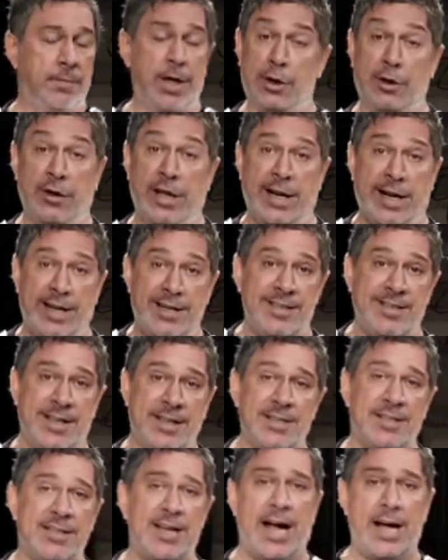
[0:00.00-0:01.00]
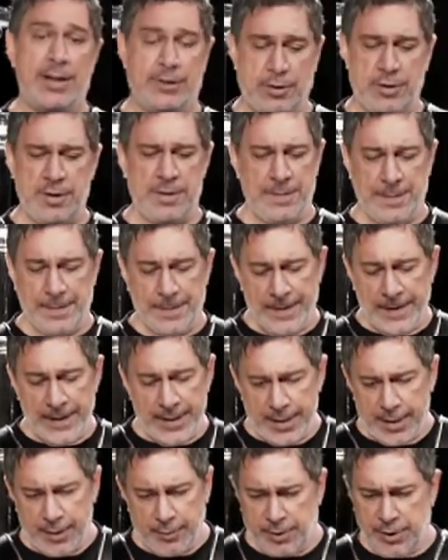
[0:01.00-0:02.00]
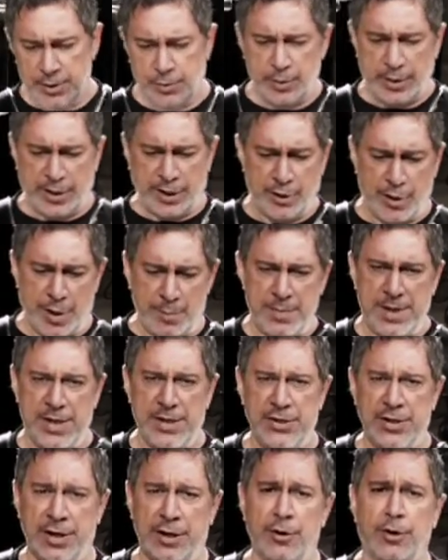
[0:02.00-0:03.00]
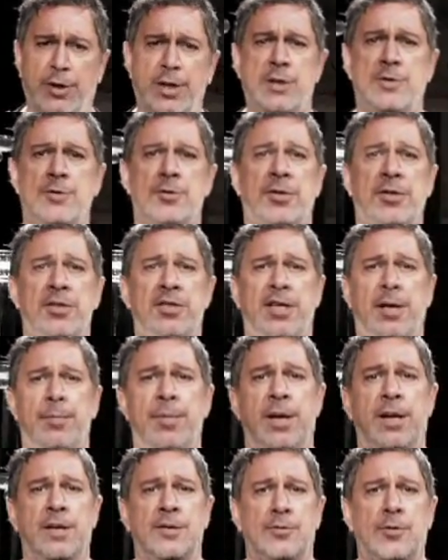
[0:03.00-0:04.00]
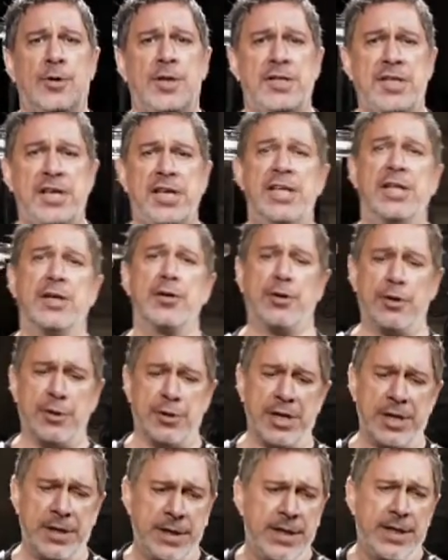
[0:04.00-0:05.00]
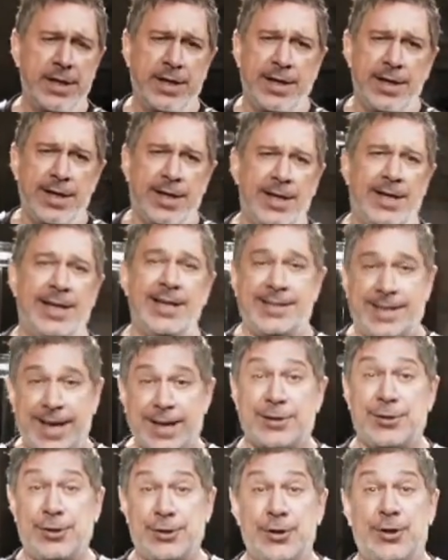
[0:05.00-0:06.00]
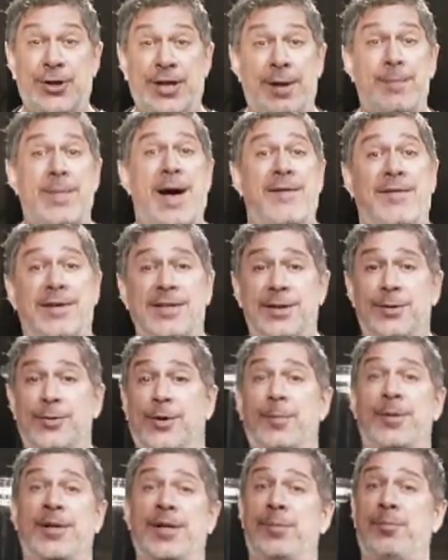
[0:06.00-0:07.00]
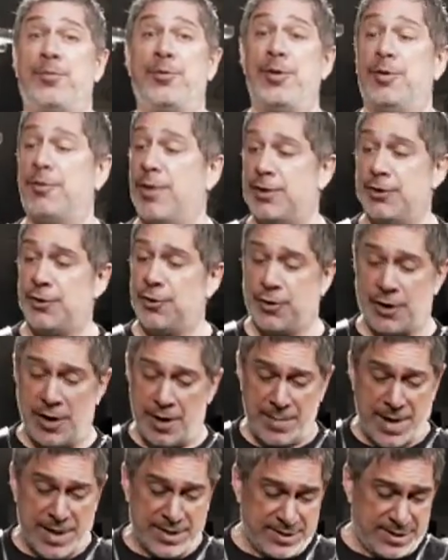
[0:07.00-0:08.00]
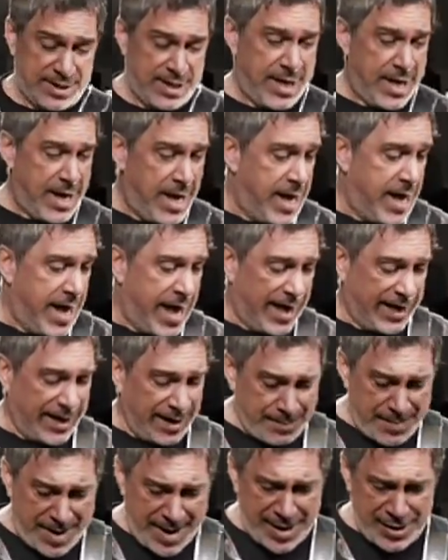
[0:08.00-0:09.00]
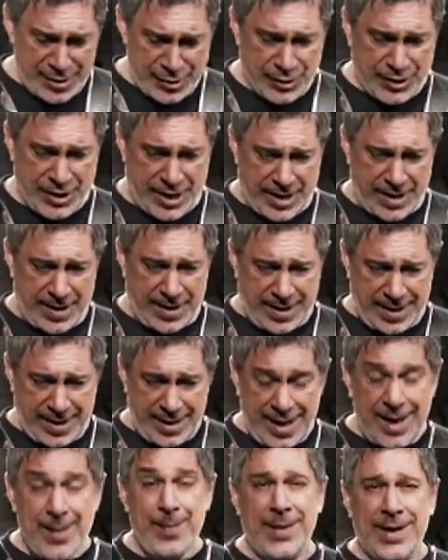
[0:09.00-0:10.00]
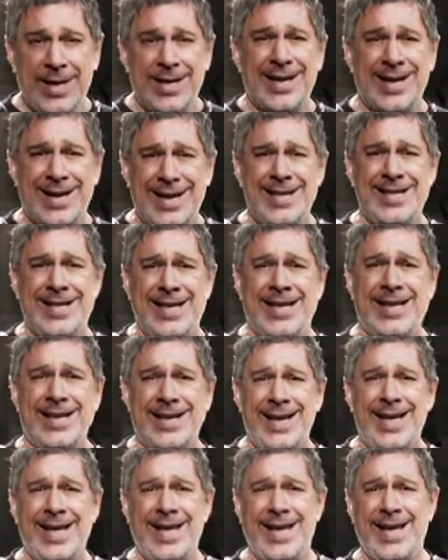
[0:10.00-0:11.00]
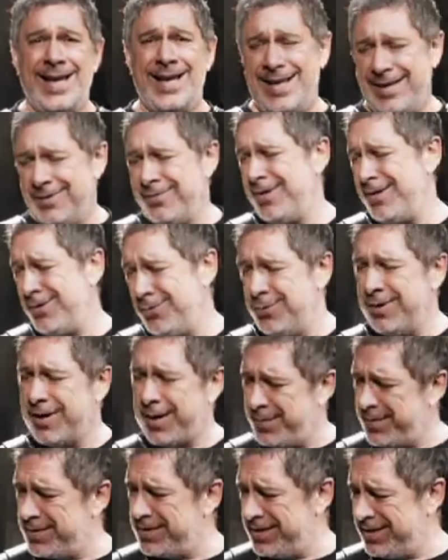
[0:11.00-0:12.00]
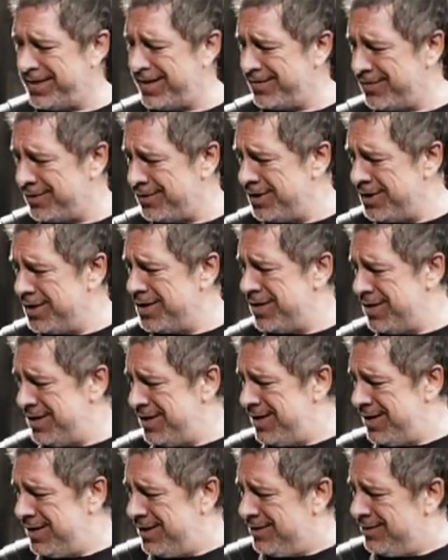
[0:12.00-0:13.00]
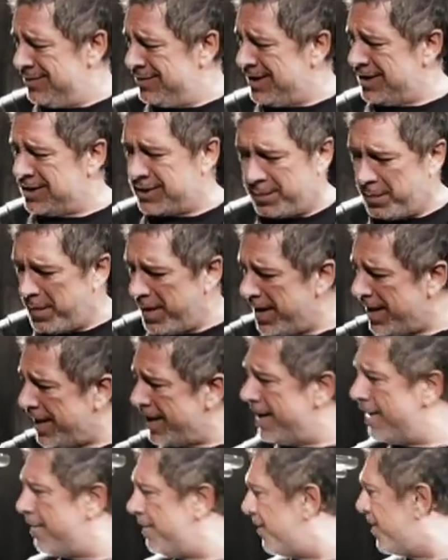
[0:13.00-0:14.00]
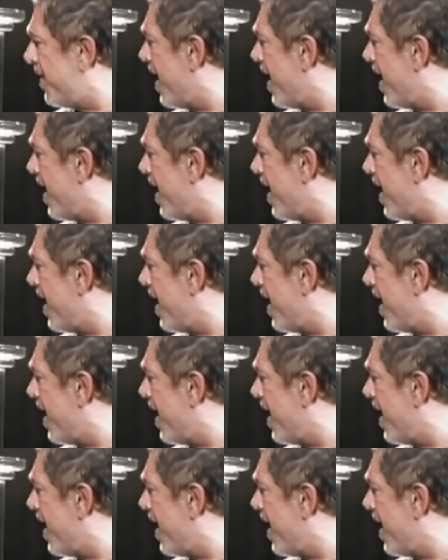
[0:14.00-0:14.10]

Ma non era insensato. Eh? Quei due erano amici, erano cresciuti insieme alla scuola di Chirone. L'esercito li amava sicuramente più di quanto non amasse Agamennone. E per il re dei re, quei due rappresentavano una spina nel